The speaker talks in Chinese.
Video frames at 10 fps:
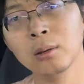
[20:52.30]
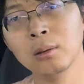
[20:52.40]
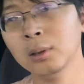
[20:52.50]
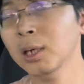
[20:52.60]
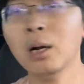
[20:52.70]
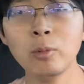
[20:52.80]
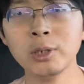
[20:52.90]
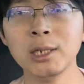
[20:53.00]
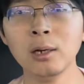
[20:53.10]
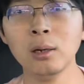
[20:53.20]
你让墨
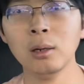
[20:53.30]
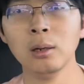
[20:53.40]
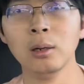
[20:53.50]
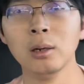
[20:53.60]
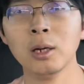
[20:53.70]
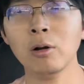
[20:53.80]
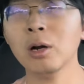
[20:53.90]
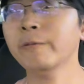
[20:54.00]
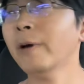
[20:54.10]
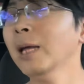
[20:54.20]
西哥搞个
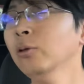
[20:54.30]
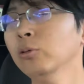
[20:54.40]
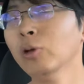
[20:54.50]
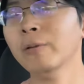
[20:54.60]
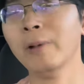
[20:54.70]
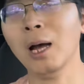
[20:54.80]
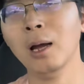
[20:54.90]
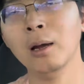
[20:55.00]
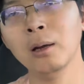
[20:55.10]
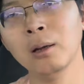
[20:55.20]
反垄断法
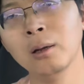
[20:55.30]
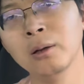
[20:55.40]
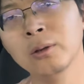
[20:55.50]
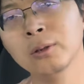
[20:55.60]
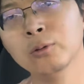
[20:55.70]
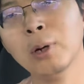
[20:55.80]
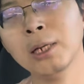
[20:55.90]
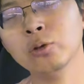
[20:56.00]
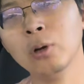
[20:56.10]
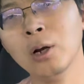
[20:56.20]
抓你
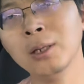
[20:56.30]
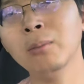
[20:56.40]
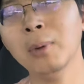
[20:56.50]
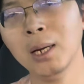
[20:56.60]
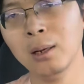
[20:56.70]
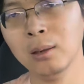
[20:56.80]
坐牢能吗？